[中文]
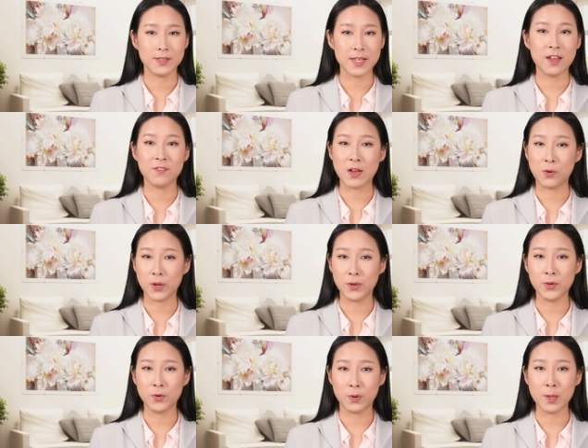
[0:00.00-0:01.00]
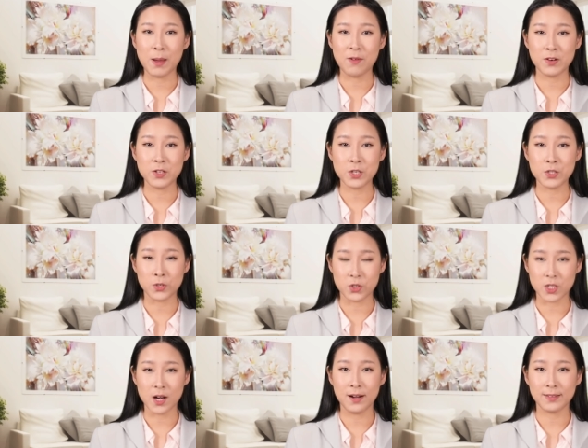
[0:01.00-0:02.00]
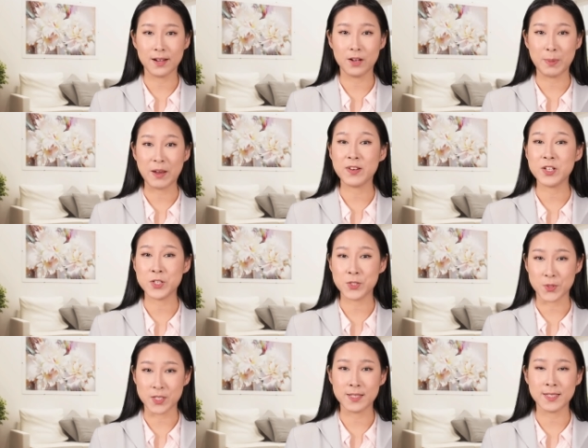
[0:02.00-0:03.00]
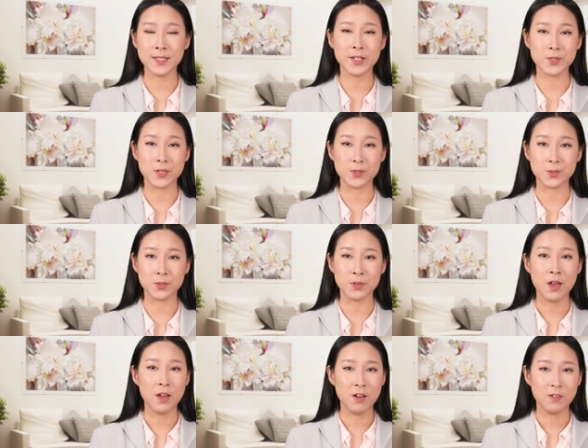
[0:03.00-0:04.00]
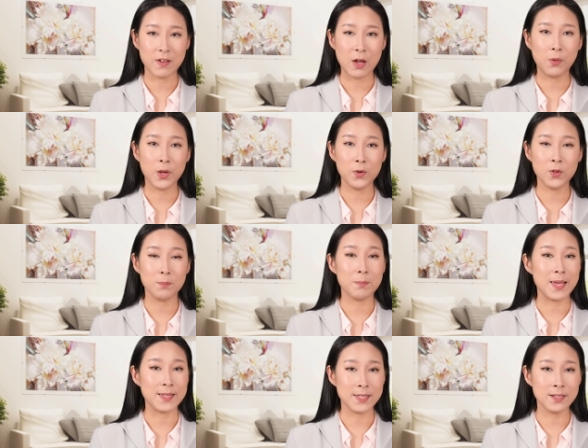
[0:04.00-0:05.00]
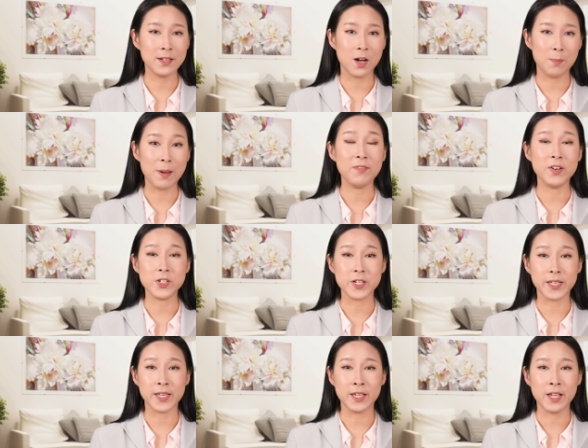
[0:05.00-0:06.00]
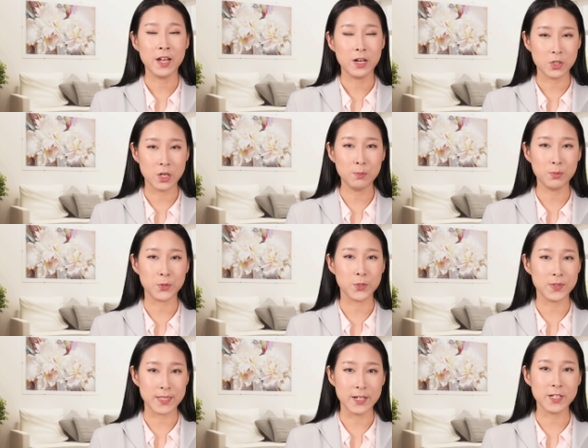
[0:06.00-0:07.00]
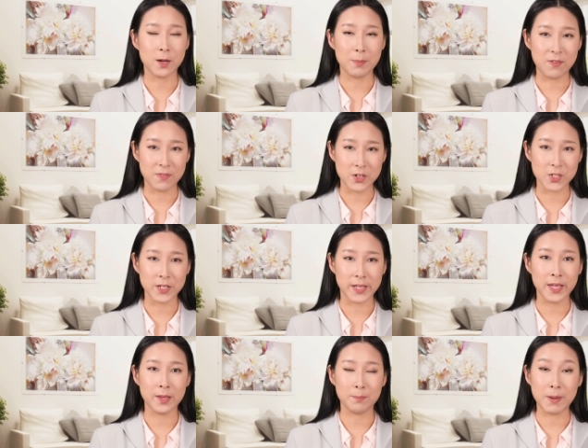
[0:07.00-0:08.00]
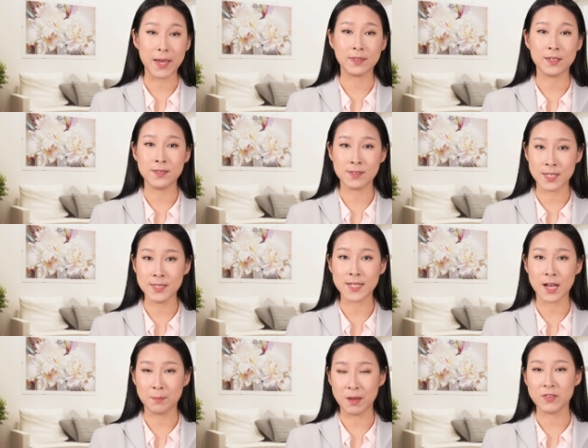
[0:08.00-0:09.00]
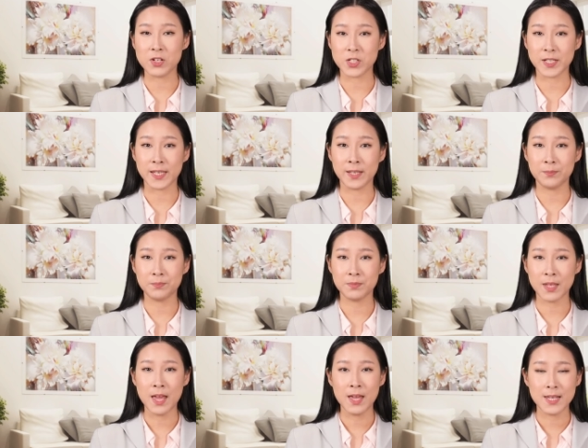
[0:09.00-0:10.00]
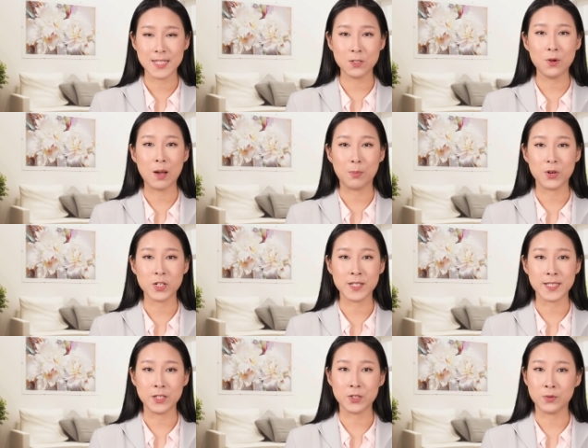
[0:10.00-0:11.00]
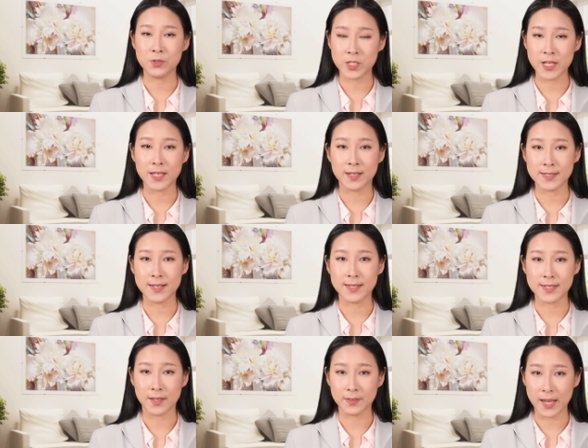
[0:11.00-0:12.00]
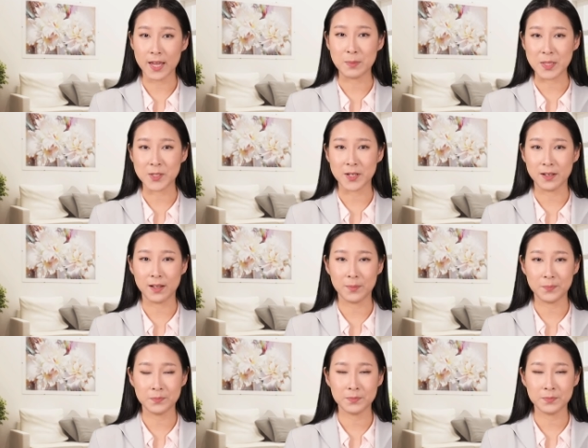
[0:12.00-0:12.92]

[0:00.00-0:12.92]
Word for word: 在返回率为百分之九十二到百分之九十七的选区，返回率每增高百分之一，川普就减少百分之一，拜登增加百分之一。希瓦博士形容这一个现象太迷人了。